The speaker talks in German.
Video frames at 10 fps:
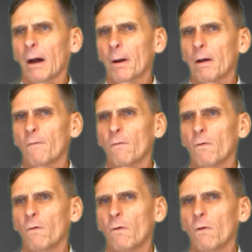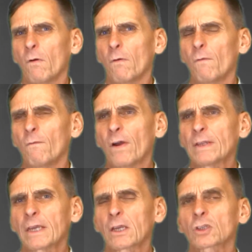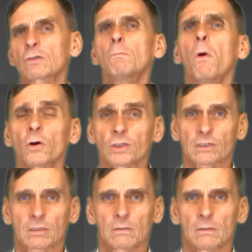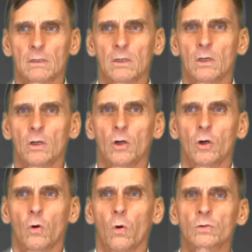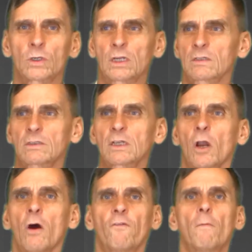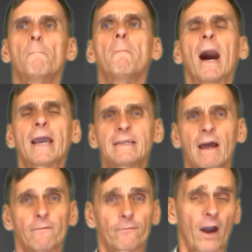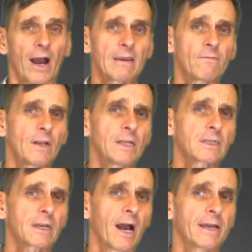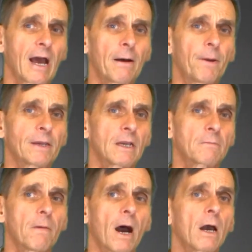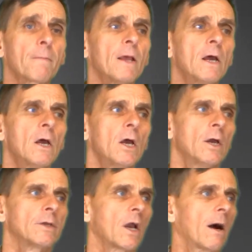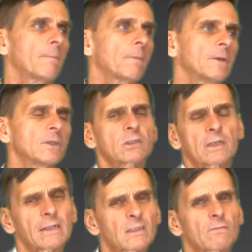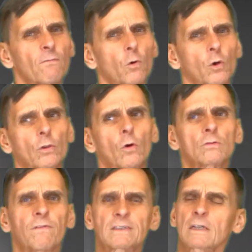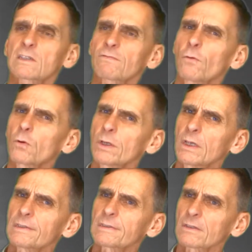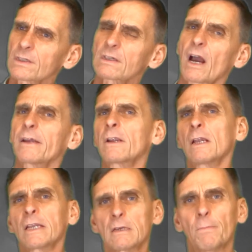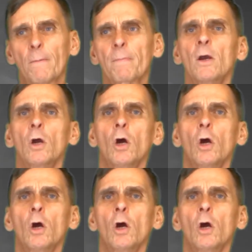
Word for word: aber wenn ich es muss und ich es nicht von meiner Freiwilligkeit abhängig mache, ja, dann ist es erzwungen. Und was erzwungen ist, das ist keine Liebe.